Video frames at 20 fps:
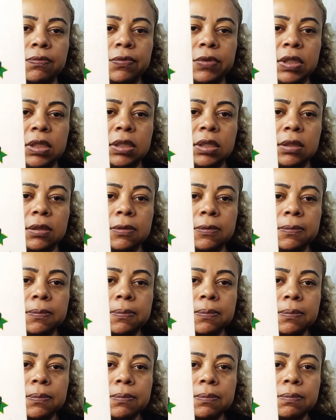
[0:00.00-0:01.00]
vida
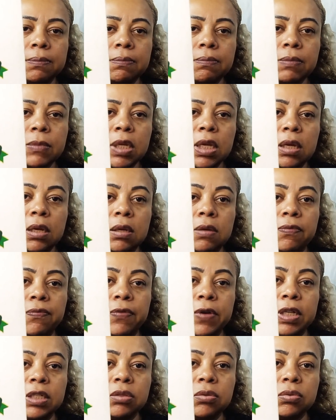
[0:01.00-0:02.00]
e
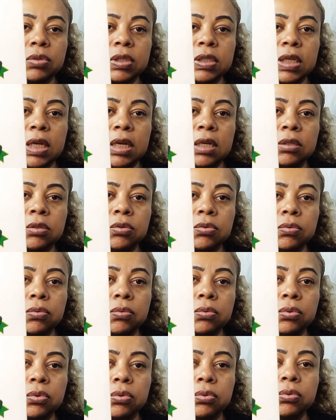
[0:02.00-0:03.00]
faz o certo,
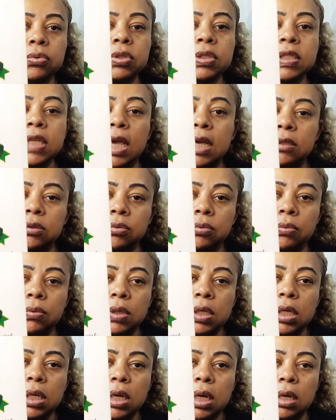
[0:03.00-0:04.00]
o, o certo
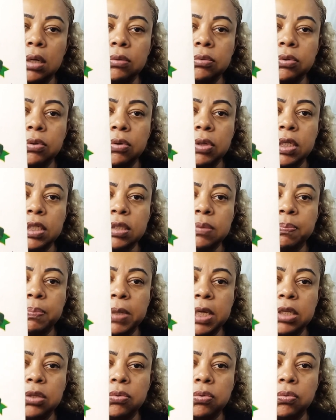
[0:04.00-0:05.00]
ao teu
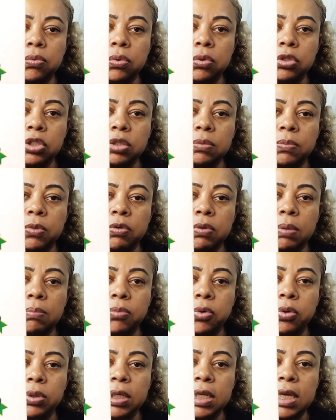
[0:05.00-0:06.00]
respeito hoje, meu
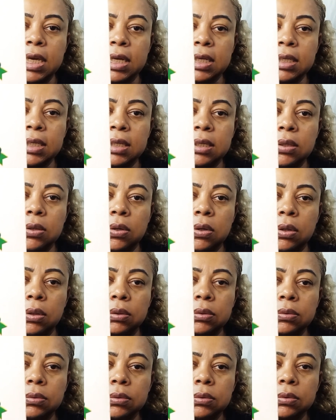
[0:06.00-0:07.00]
amor. Lê aqui,
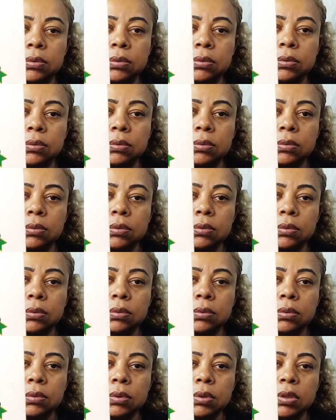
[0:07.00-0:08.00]
ó.
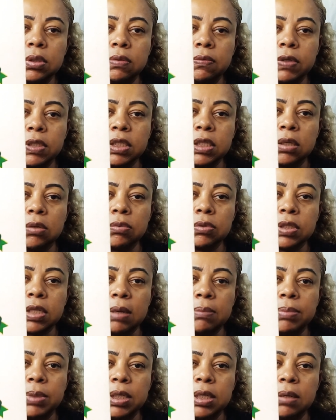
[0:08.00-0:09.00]
Se você não
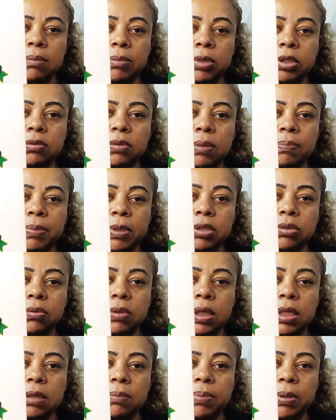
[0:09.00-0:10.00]
sabe ler, manda uma
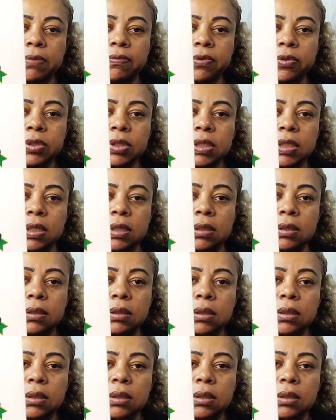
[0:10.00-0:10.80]
pessoa ler para você.